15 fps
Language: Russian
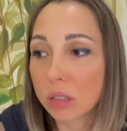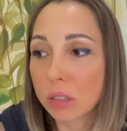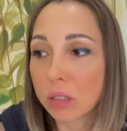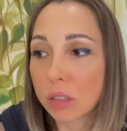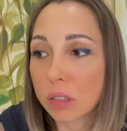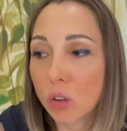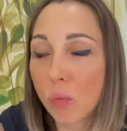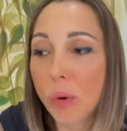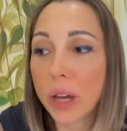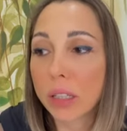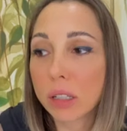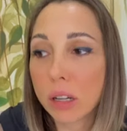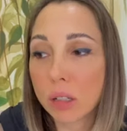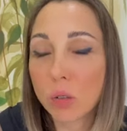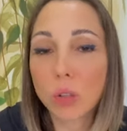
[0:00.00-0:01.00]
Э,
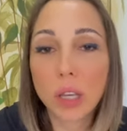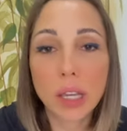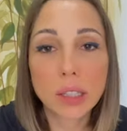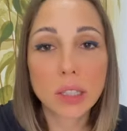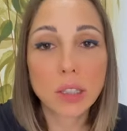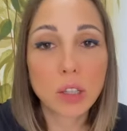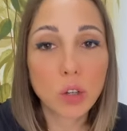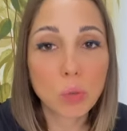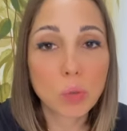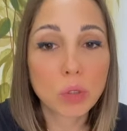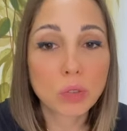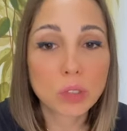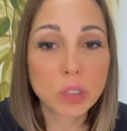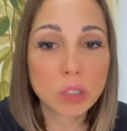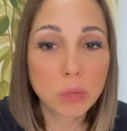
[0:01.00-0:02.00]
любая онкология – это не
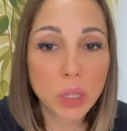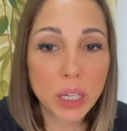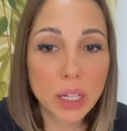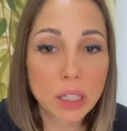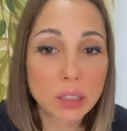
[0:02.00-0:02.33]
любовь к себе,